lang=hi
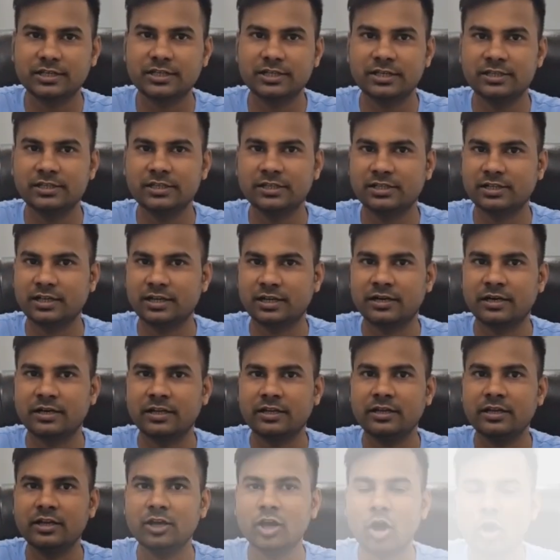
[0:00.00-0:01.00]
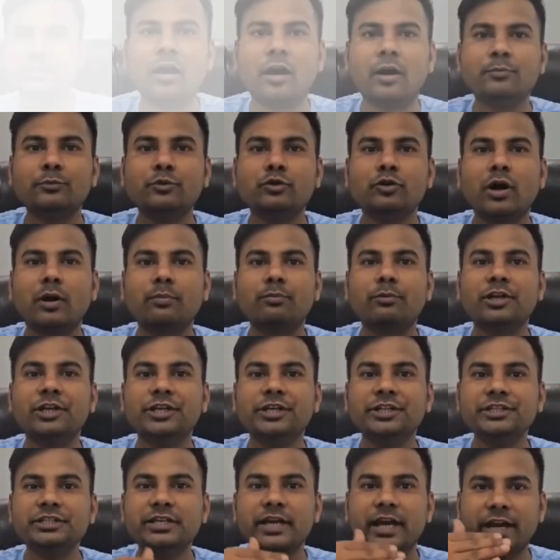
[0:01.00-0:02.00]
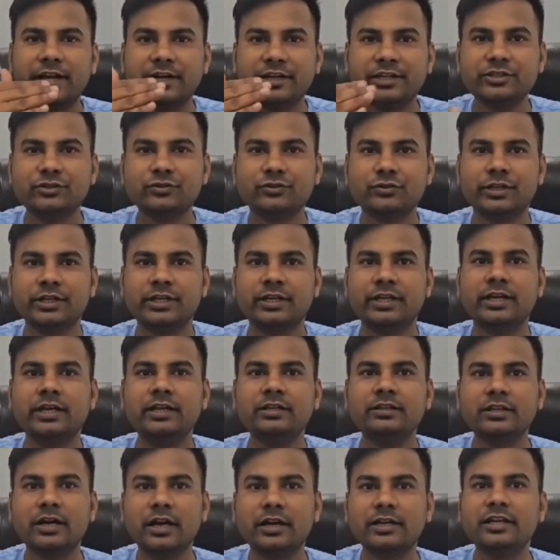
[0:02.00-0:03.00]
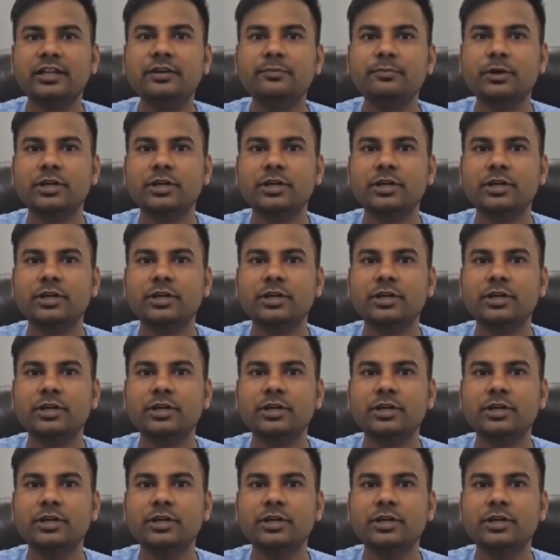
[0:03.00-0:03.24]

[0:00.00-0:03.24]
के लिए कर रहे हैं हम जो आपको लीज गारंटी जो दे रहे हैं थर्टी